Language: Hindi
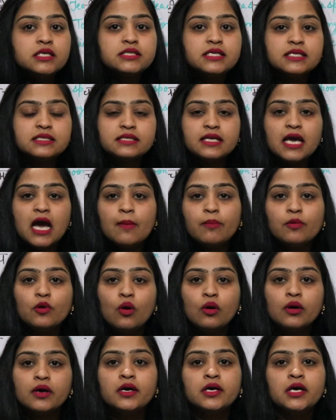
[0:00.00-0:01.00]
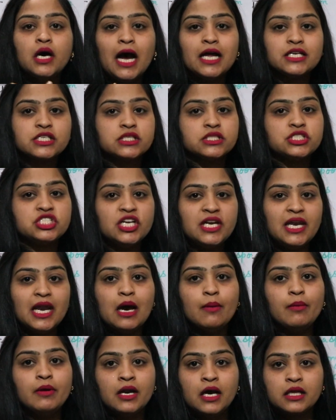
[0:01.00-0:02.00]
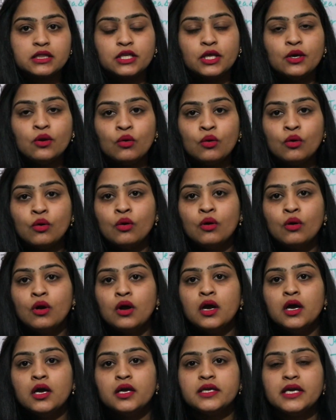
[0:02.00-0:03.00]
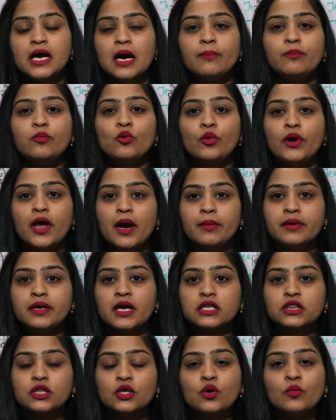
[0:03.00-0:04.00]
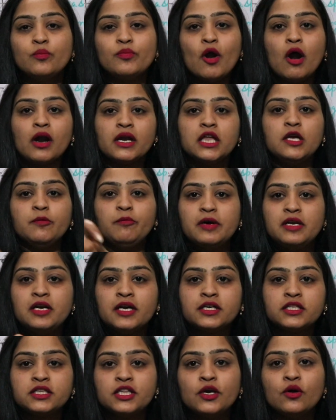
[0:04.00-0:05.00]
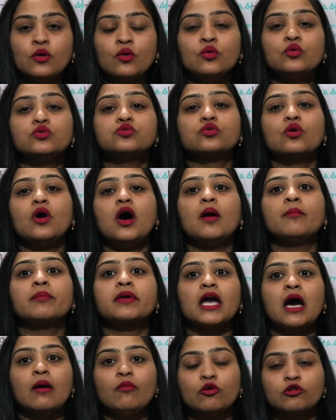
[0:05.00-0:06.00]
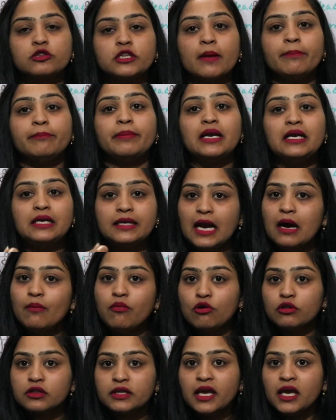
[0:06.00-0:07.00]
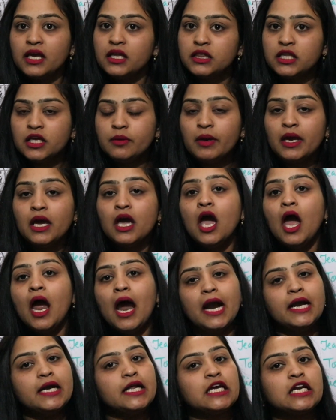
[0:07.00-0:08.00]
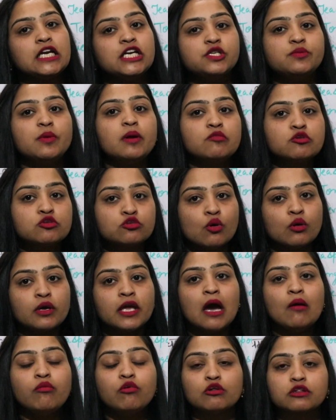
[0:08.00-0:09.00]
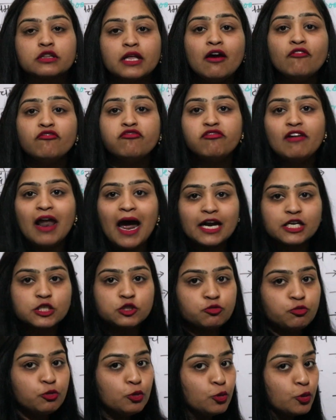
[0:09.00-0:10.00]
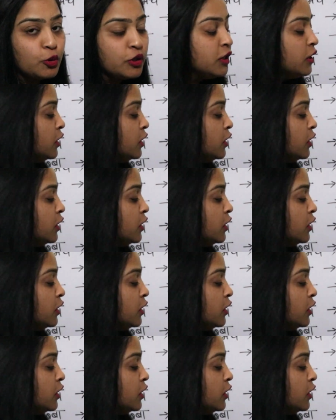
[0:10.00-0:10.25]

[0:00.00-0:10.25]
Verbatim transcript: जिससे आप लोग आज चिल्ला बनाते हो या पूड़ा बनाते हो परौठी पलटते हो उसको हम क्या बोलते हैं पलटा बोलते हैं हिंदी में एंड इंग्लिश में हम उसको क्या बोलते हैं फ्लैट स्पून